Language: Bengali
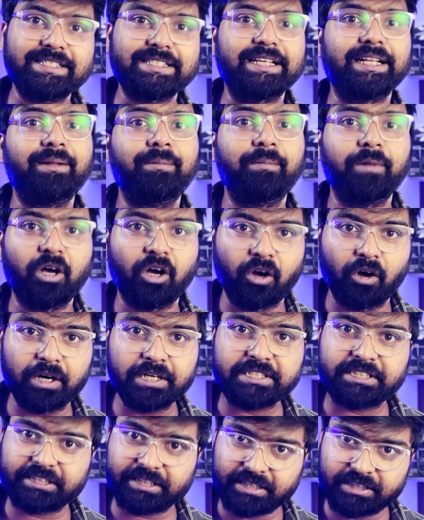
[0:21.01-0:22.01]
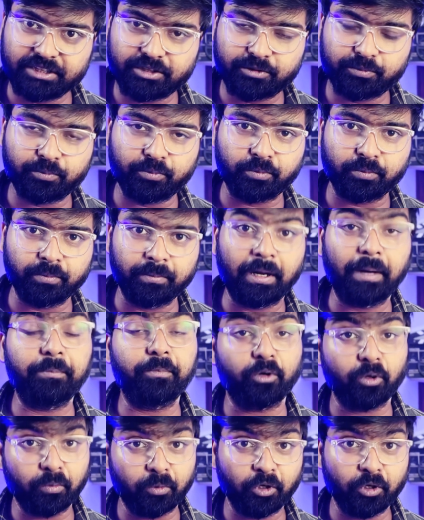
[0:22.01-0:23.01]
সিনেমা হওয়ার চান্স বা
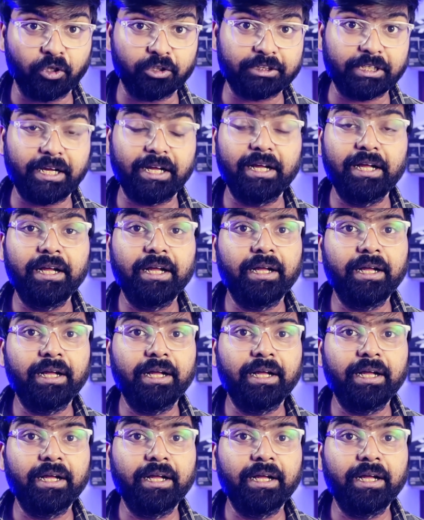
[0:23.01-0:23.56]
প্রবণতা